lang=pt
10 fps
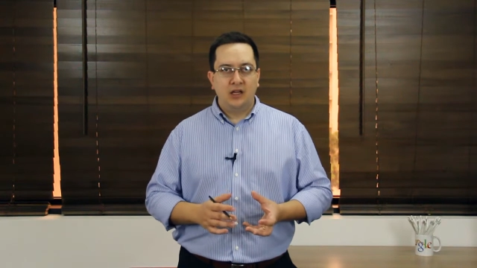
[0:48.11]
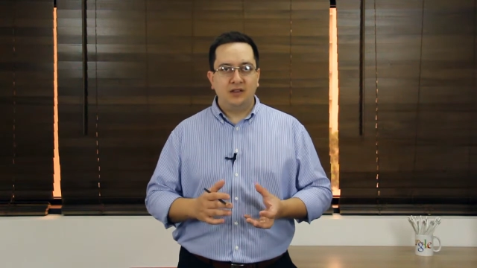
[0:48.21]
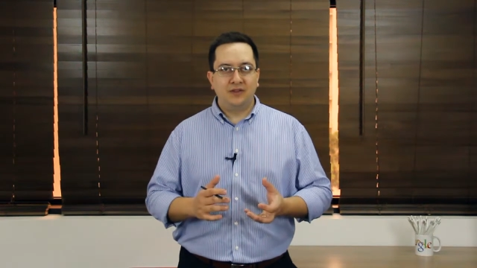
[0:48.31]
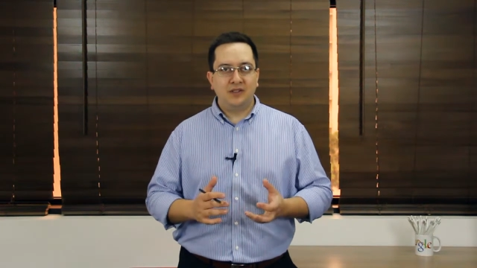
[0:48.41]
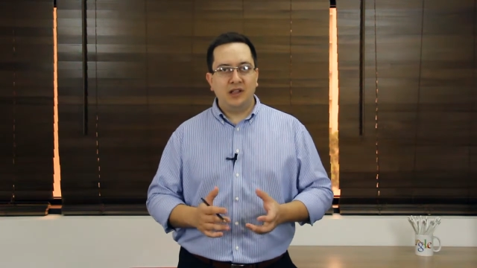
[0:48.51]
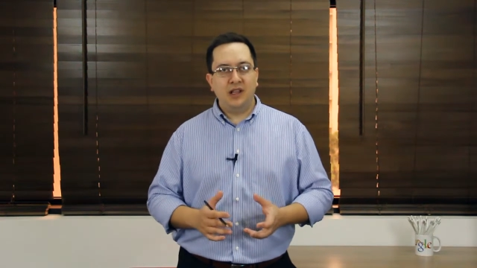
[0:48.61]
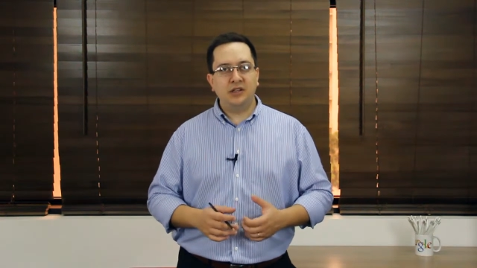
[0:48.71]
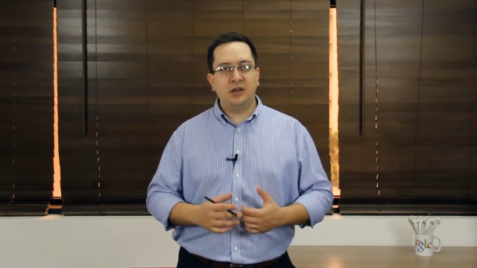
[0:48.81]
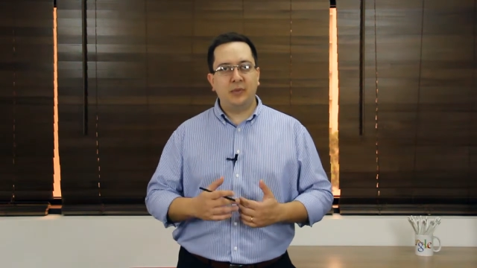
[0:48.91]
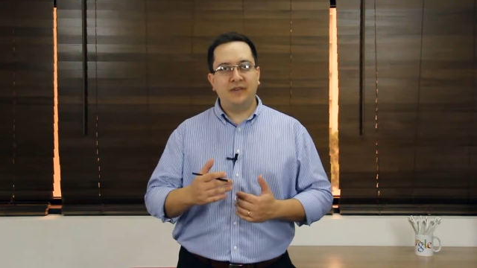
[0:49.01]
Se você
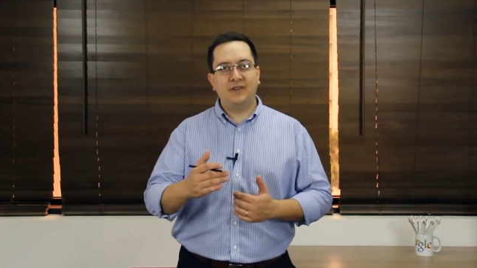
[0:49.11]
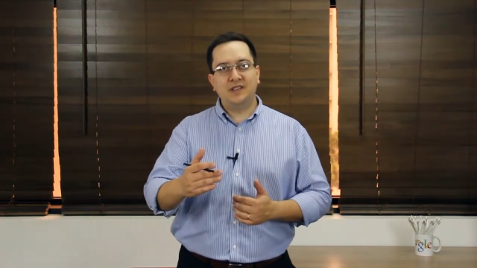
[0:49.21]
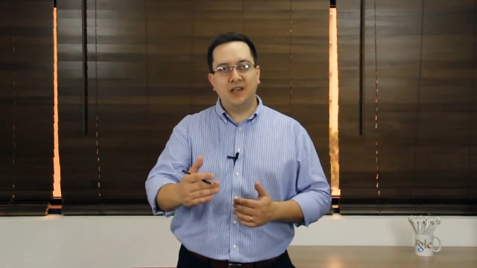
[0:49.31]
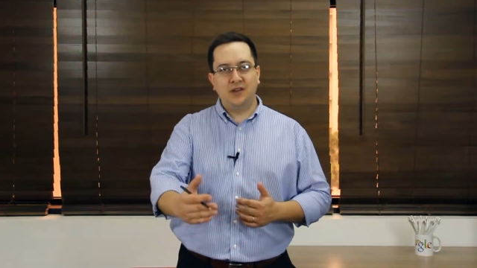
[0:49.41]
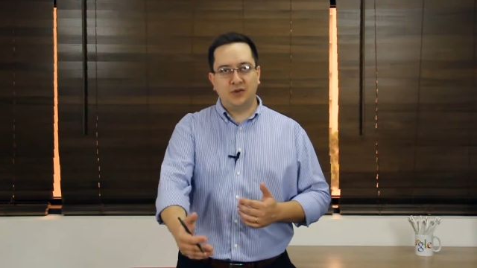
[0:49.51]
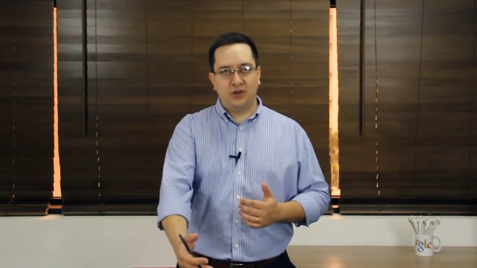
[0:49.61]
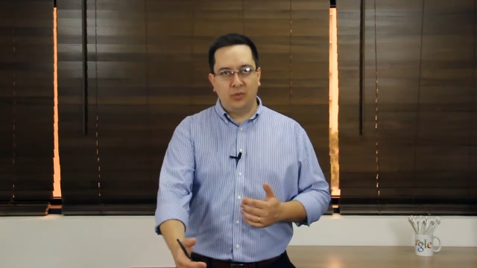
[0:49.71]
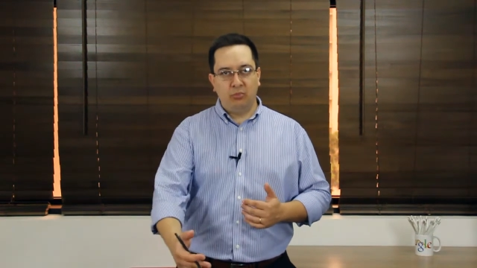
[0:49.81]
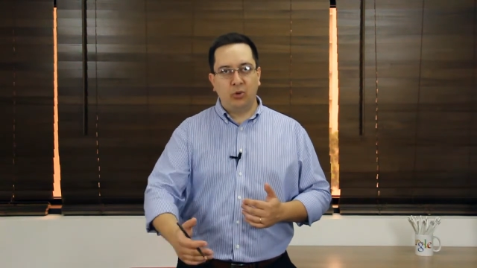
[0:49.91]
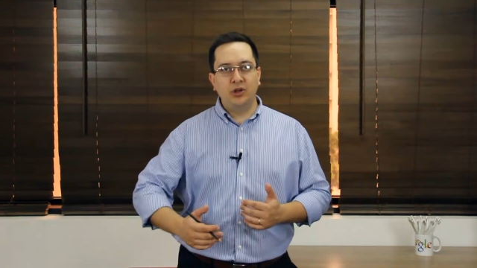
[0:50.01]
deixa para fazer isso
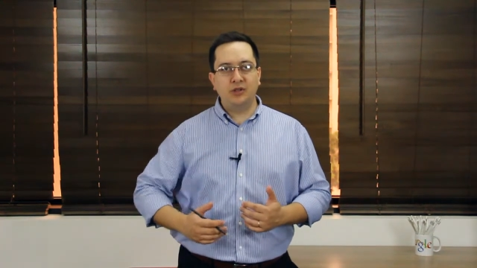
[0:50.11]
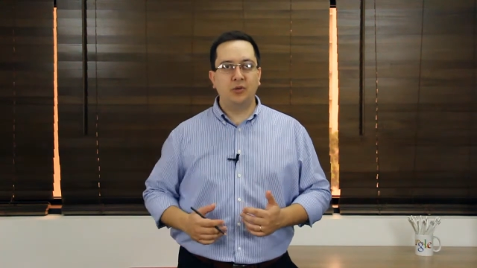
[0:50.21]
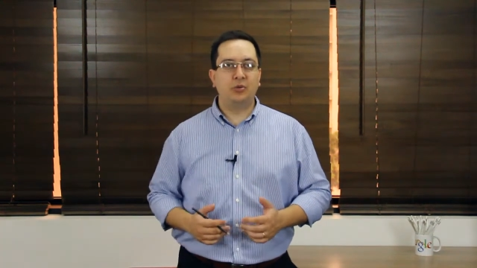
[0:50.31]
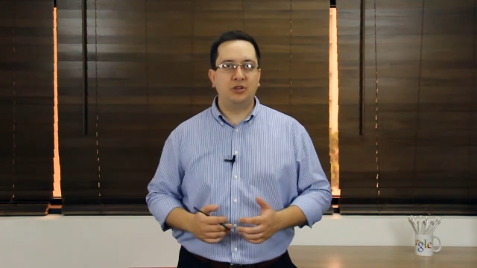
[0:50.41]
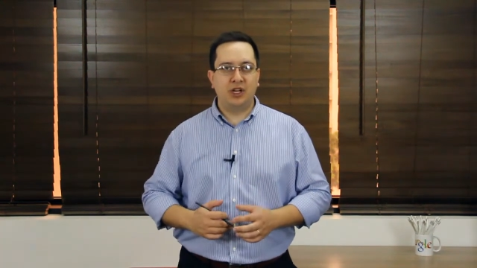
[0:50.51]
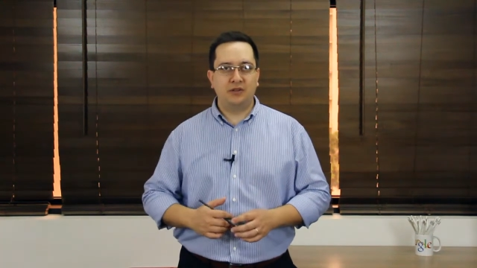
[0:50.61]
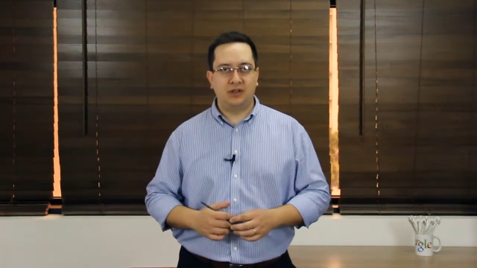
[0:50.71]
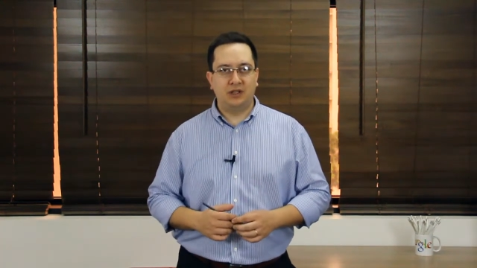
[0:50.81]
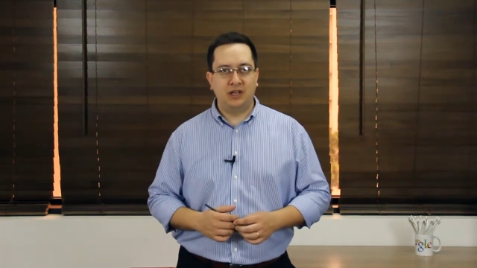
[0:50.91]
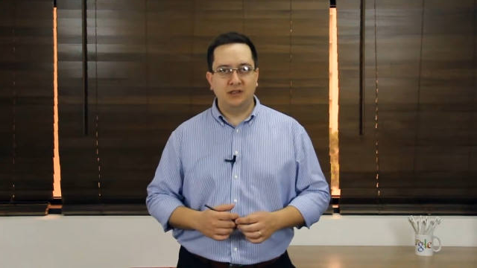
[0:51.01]
depois que o projeto
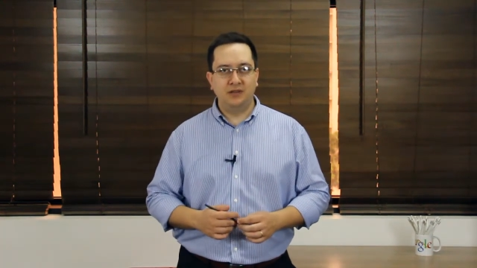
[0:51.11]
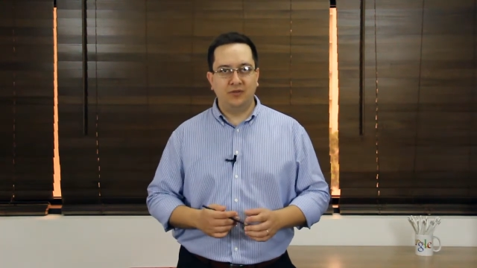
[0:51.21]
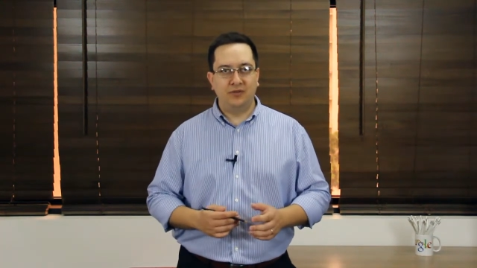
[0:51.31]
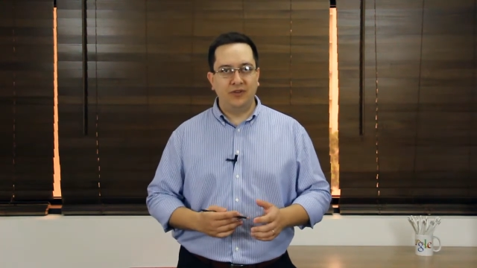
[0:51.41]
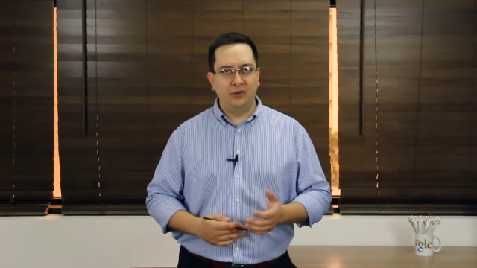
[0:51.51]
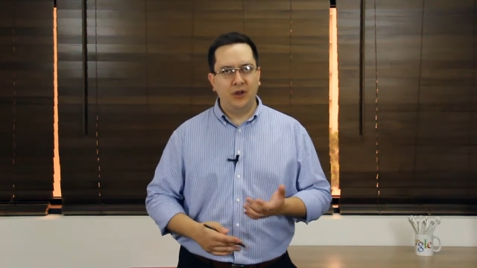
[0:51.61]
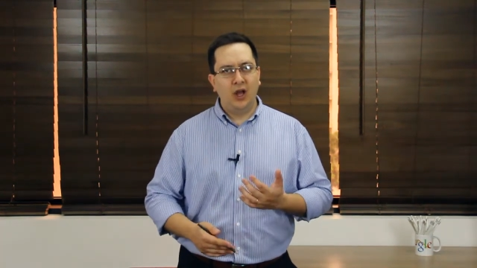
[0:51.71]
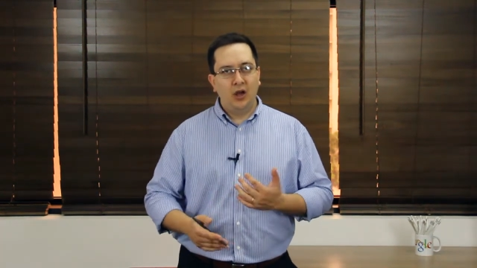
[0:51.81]
já está desenvolvido,